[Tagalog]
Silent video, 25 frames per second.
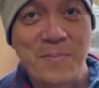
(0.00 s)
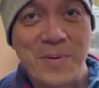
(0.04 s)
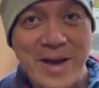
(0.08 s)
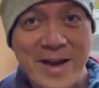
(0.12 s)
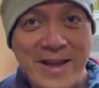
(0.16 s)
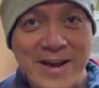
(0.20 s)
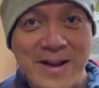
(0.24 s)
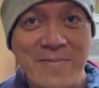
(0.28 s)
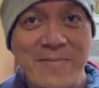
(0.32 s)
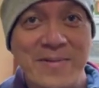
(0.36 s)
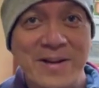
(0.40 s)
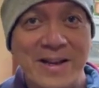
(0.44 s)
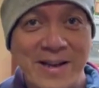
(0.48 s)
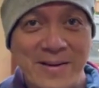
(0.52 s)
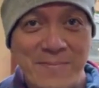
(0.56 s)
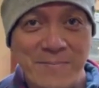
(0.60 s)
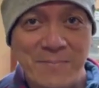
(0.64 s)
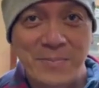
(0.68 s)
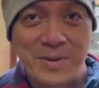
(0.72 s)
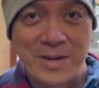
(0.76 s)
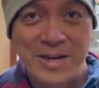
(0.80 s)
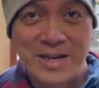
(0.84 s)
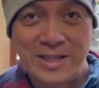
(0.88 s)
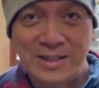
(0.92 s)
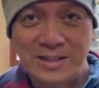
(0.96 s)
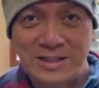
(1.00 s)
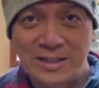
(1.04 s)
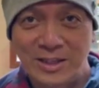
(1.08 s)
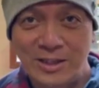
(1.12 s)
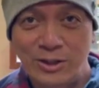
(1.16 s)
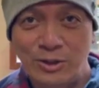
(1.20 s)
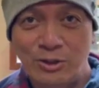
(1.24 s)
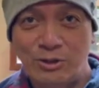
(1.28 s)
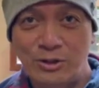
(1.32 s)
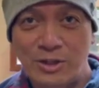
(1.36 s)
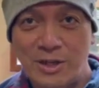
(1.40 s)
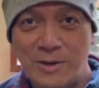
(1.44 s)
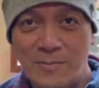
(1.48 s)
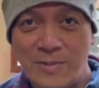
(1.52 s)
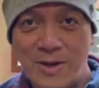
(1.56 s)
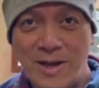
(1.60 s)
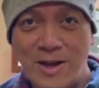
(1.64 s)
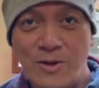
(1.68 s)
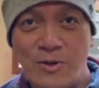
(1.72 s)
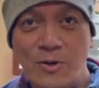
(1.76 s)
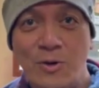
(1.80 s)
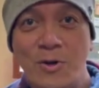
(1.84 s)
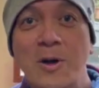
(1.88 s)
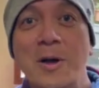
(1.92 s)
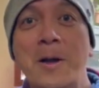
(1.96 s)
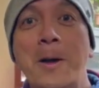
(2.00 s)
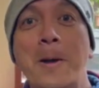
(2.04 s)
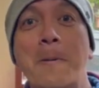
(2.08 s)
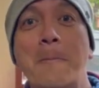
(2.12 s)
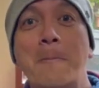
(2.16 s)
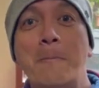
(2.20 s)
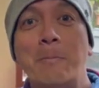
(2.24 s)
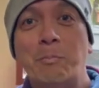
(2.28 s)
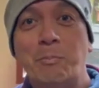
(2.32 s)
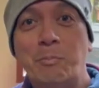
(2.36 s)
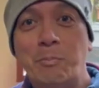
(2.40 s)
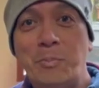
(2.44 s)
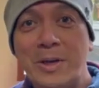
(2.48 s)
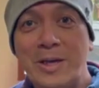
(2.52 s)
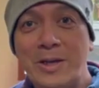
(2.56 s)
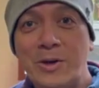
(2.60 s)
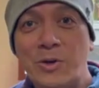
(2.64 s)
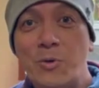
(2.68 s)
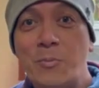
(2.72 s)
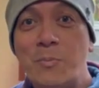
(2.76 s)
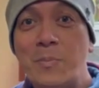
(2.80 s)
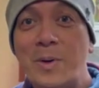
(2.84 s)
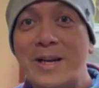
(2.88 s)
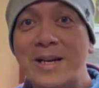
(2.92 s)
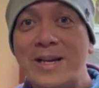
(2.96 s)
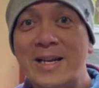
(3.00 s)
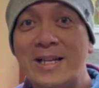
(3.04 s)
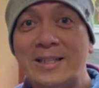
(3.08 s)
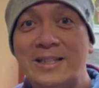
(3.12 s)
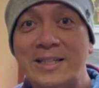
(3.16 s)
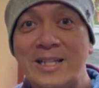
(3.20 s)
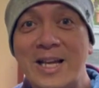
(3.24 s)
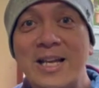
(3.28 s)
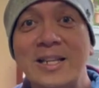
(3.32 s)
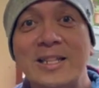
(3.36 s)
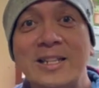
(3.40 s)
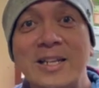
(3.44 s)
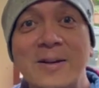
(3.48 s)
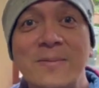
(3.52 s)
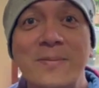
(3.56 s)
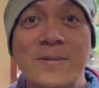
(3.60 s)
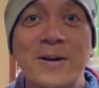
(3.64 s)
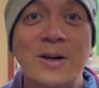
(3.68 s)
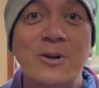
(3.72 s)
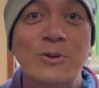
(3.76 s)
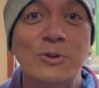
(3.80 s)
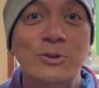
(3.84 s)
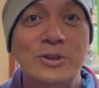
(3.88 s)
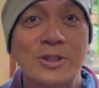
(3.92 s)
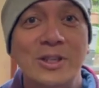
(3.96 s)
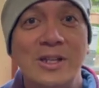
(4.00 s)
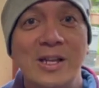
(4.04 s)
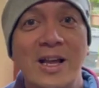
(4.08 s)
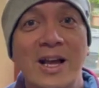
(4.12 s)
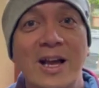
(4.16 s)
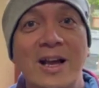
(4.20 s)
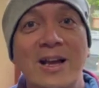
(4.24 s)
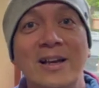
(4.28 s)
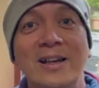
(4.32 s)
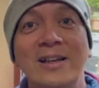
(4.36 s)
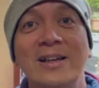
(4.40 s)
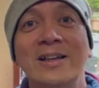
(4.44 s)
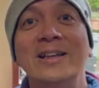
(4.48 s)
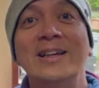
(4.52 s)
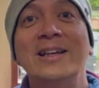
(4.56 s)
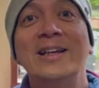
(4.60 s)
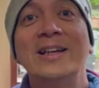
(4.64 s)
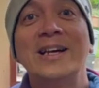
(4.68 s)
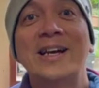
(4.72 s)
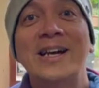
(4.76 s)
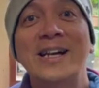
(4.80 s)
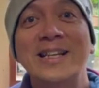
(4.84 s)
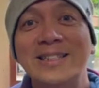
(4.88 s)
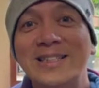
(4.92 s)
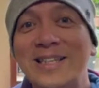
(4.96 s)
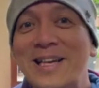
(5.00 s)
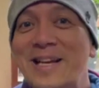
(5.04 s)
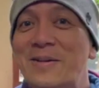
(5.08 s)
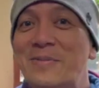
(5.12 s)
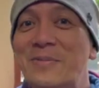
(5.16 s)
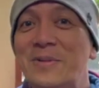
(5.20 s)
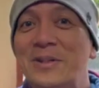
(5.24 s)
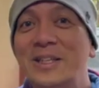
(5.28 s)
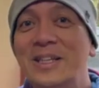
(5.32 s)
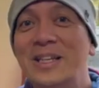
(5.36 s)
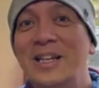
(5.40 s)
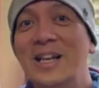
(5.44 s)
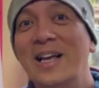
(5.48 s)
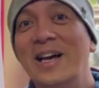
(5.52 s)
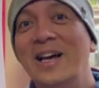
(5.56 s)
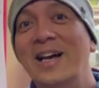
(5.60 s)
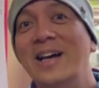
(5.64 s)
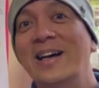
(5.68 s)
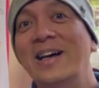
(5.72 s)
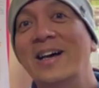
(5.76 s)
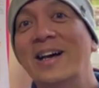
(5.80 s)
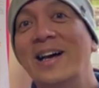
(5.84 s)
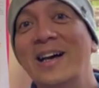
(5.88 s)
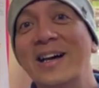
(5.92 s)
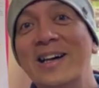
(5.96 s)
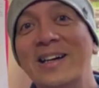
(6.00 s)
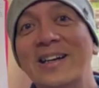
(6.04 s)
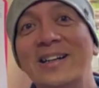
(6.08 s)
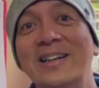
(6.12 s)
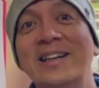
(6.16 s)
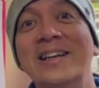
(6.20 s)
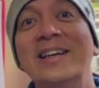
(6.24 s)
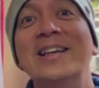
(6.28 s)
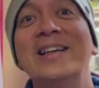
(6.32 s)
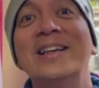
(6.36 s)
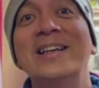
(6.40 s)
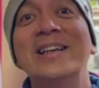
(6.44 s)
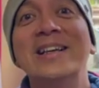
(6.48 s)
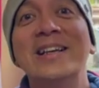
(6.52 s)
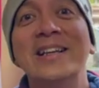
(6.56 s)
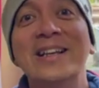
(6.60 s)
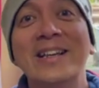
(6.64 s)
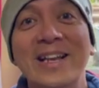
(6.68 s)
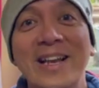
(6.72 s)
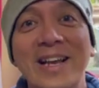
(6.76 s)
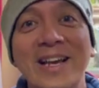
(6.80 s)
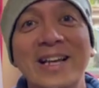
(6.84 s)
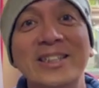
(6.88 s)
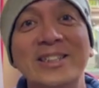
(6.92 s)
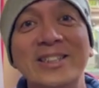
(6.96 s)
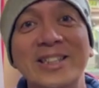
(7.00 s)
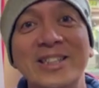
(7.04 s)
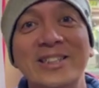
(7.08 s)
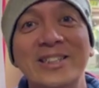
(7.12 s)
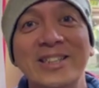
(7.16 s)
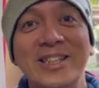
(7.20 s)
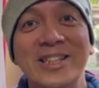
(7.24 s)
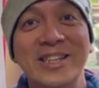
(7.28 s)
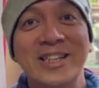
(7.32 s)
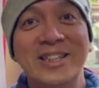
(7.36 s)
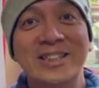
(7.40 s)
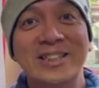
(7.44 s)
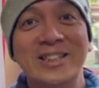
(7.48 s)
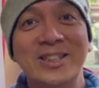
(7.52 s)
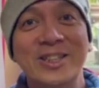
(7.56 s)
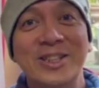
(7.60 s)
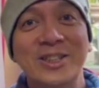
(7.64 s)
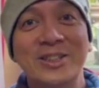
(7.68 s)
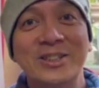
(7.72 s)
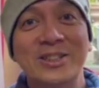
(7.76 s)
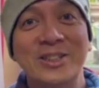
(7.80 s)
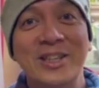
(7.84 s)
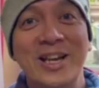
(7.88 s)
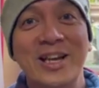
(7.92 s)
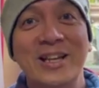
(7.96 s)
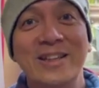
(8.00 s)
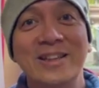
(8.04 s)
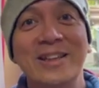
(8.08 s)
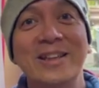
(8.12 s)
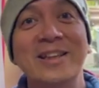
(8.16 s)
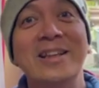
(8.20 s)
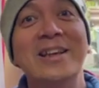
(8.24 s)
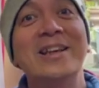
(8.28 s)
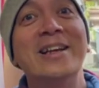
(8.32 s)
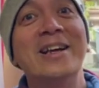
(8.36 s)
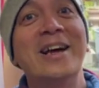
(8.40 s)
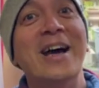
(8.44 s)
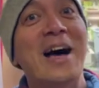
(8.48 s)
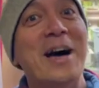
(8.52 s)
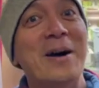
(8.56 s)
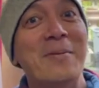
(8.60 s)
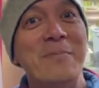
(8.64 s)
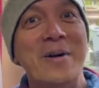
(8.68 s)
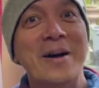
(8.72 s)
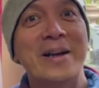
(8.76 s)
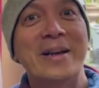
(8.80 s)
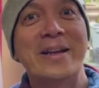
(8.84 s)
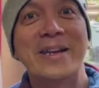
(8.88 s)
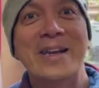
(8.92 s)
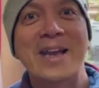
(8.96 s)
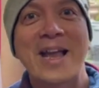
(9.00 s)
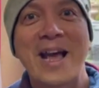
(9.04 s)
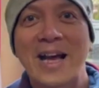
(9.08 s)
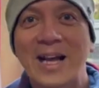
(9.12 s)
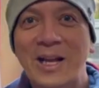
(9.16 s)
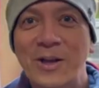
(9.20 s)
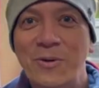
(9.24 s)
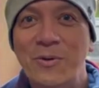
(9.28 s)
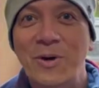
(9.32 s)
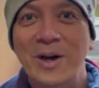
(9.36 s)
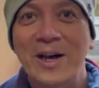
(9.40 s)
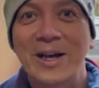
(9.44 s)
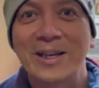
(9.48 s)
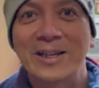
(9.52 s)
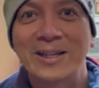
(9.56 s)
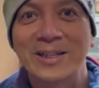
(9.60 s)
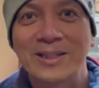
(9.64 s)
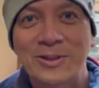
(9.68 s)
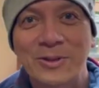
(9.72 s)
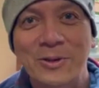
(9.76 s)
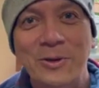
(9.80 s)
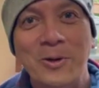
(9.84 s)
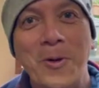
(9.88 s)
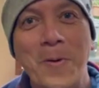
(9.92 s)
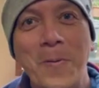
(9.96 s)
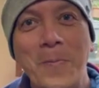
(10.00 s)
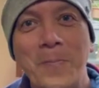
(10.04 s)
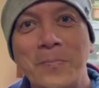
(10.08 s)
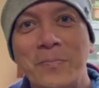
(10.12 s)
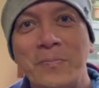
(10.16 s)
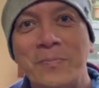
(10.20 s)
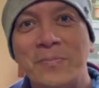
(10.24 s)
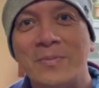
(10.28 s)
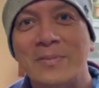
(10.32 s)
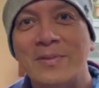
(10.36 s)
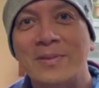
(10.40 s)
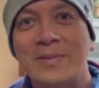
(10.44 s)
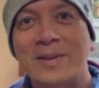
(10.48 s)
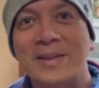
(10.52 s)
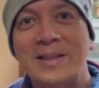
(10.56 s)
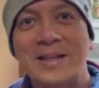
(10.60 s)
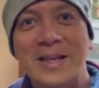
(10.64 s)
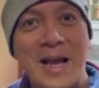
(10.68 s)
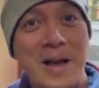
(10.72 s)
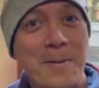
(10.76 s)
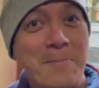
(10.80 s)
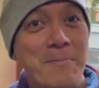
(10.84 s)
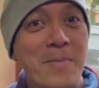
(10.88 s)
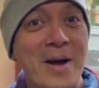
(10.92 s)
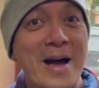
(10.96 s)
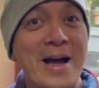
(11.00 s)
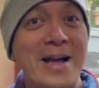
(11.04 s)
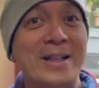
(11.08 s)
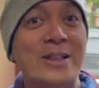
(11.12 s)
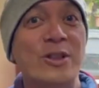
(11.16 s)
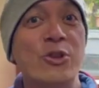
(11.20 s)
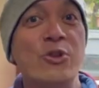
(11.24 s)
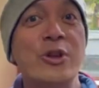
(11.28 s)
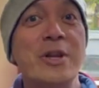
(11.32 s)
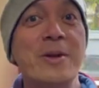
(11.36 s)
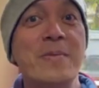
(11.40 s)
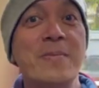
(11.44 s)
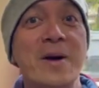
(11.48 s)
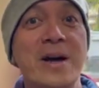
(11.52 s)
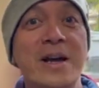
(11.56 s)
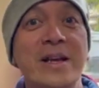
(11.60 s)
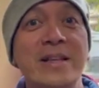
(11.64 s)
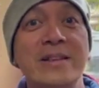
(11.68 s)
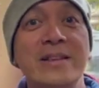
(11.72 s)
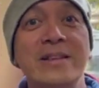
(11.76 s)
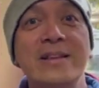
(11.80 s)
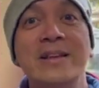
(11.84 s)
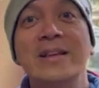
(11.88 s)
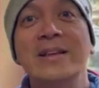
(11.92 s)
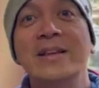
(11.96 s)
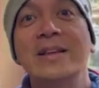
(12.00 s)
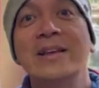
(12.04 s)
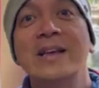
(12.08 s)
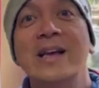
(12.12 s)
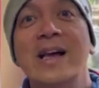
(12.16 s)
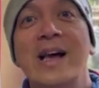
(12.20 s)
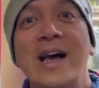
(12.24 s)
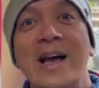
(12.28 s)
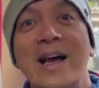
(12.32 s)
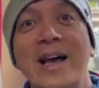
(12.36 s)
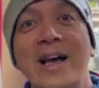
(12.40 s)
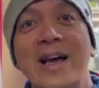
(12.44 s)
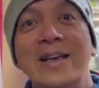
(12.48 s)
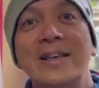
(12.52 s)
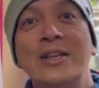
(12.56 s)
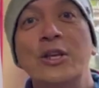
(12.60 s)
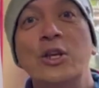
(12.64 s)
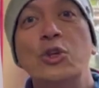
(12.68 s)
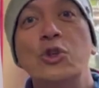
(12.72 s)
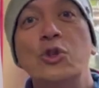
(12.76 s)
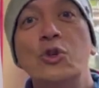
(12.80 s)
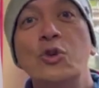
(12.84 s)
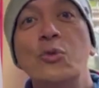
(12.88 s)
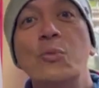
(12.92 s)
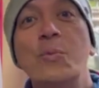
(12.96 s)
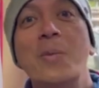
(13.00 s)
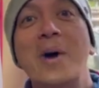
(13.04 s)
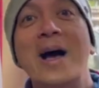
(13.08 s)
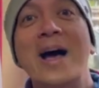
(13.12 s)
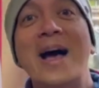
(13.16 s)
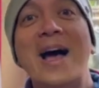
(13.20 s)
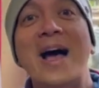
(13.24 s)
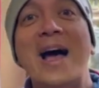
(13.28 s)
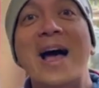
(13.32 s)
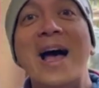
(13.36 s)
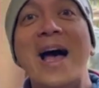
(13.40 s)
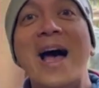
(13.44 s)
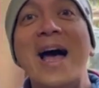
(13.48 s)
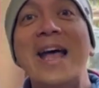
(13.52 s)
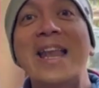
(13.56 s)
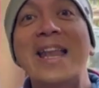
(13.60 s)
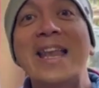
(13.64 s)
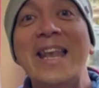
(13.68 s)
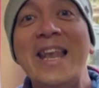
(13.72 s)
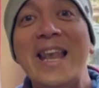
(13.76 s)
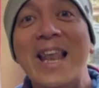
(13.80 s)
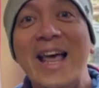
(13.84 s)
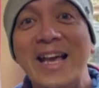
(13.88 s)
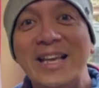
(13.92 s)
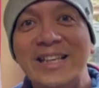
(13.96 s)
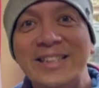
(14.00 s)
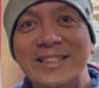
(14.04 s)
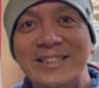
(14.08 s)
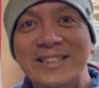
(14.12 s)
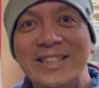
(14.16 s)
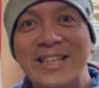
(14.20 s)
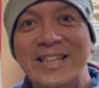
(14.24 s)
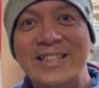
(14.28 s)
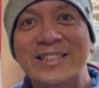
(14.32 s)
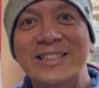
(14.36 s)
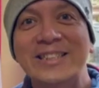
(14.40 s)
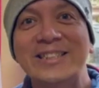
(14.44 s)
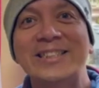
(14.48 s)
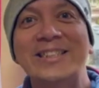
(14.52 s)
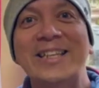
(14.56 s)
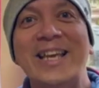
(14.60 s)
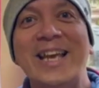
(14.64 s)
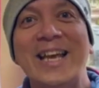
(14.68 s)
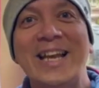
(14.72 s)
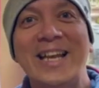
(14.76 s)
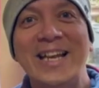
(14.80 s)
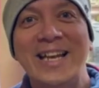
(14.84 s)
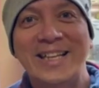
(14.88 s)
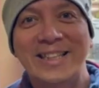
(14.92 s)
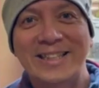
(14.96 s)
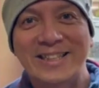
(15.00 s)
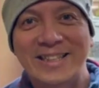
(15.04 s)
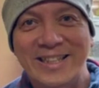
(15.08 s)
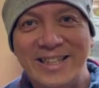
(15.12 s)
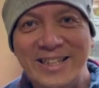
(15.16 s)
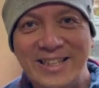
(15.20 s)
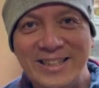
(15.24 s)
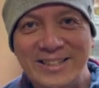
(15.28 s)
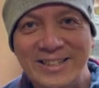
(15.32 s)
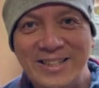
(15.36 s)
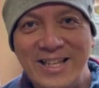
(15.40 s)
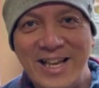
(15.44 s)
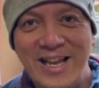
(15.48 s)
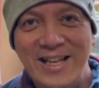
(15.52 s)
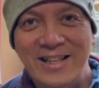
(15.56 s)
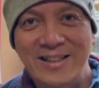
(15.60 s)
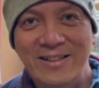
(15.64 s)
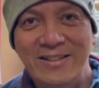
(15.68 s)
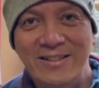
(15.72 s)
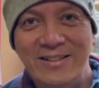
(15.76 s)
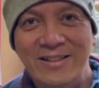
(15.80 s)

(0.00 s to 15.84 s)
para magampanan niya yung trabaho. Pero pag nagtatrabaho sila, kasama nila ang licensed electrician habang ginagawa ito. Ang pangatlo naman ay yung mga unlicensed electrician.